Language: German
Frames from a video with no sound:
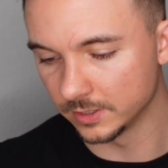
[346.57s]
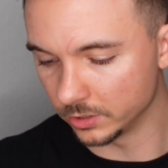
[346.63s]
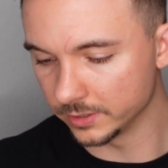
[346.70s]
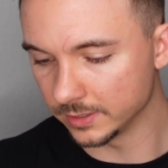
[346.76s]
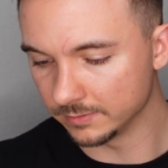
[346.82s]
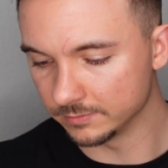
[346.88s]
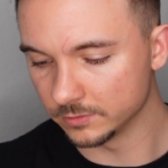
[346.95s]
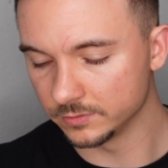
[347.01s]

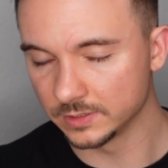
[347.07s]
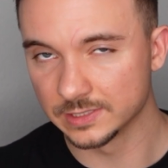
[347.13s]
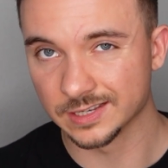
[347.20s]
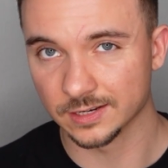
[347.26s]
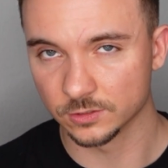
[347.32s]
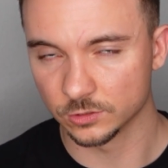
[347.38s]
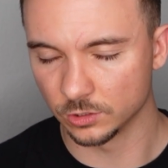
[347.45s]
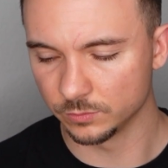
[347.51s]
Heute haben wir, wie
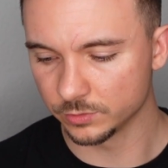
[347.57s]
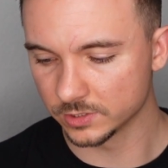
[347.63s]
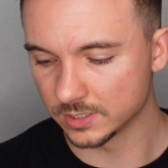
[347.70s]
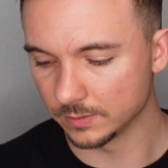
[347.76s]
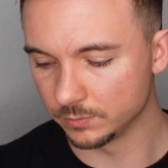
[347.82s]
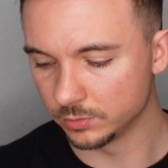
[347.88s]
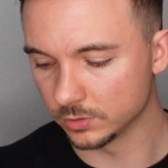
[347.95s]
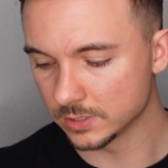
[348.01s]
gesagt,
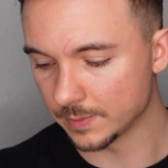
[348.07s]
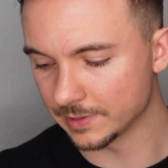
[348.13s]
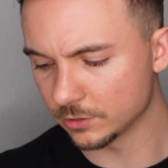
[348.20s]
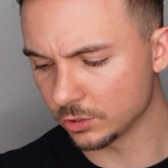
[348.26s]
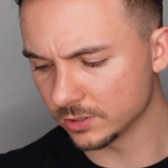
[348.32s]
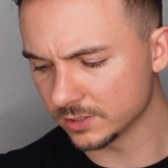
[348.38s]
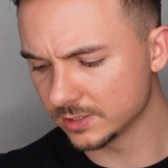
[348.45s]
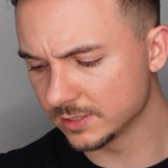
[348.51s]
9% plus. Aber
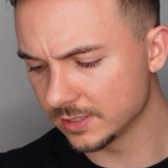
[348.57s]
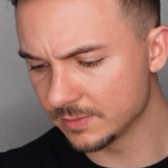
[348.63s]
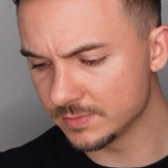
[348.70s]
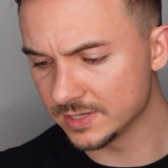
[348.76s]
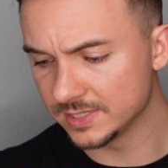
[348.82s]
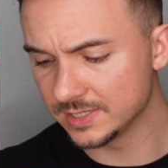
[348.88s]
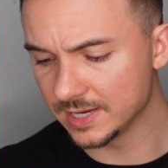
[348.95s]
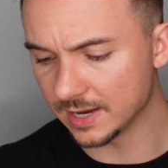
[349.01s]
trotzdem
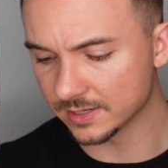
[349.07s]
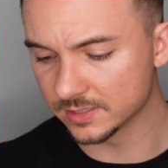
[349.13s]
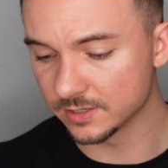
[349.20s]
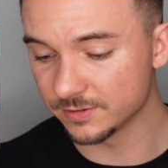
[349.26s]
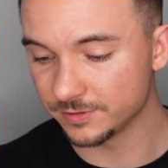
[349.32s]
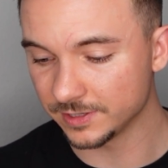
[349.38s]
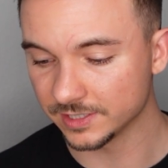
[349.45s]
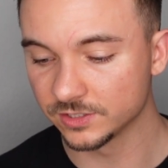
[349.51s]
ist die
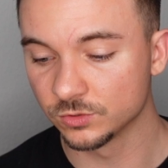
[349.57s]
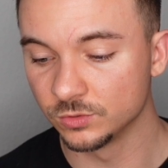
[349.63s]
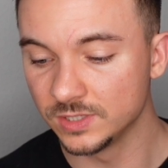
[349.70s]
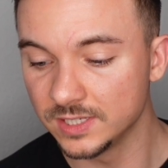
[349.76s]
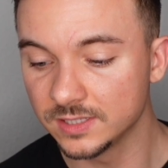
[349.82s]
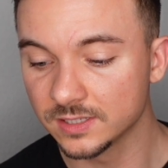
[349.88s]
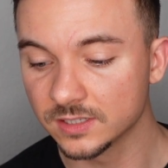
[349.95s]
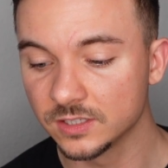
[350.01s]
Aktie fast so
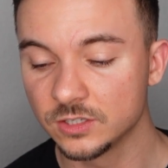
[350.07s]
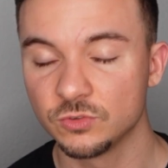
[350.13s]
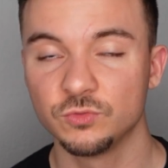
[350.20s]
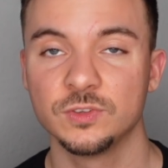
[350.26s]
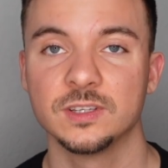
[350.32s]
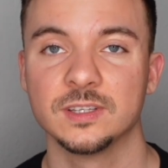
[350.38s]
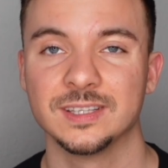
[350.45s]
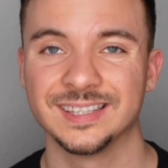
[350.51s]
niedrig
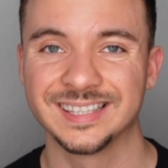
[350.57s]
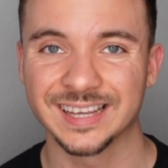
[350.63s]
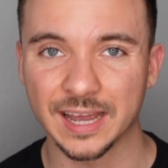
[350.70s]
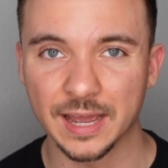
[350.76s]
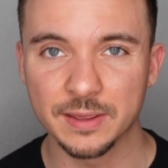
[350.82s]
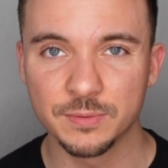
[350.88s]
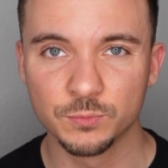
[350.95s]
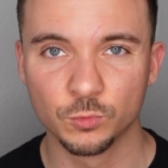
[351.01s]
wie in
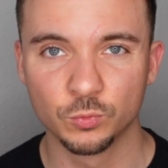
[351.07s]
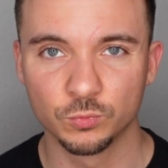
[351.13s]
drei,